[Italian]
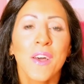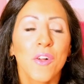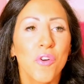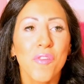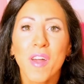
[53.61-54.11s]

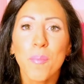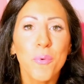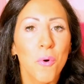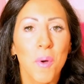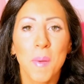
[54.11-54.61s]
non voglio fare
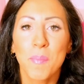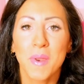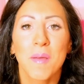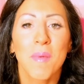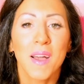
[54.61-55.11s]
più come
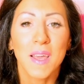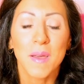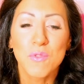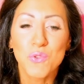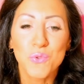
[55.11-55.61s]
prima
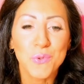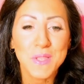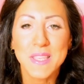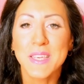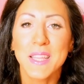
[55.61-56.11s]
che mi sto
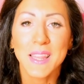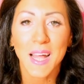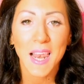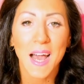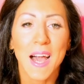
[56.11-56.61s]

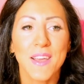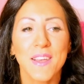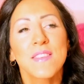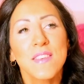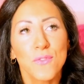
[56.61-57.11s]
zitta là
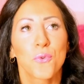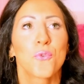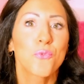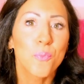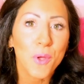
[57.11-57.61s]
e sì,
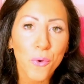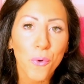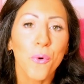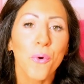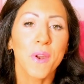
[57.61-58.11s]
sono
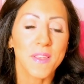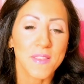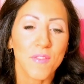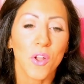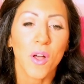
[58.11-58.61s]
superiore,
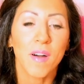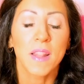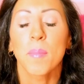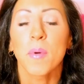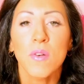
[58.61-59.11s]
sì, vado
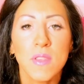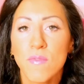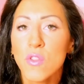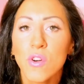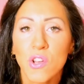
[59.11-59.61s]
avanti, però se
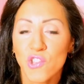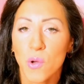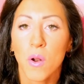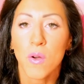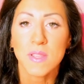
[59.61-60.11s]
vedo che c'è
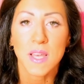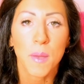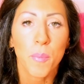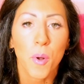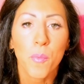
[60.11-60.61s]
qualcosa
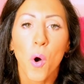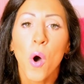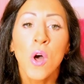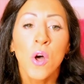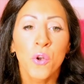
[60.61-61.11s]
che
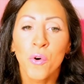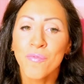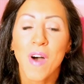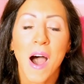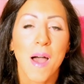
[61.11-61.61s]
proprio
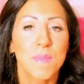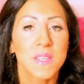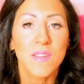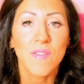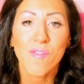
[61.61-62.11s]
non va e mi
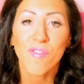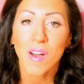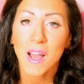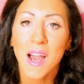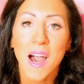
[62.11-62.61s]
si deve
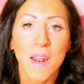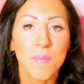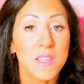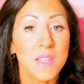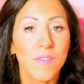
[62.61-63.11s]
infangare,
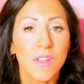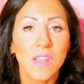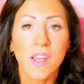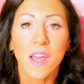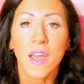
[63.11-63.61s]
mi si deve
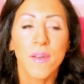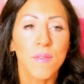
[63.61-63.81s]
dire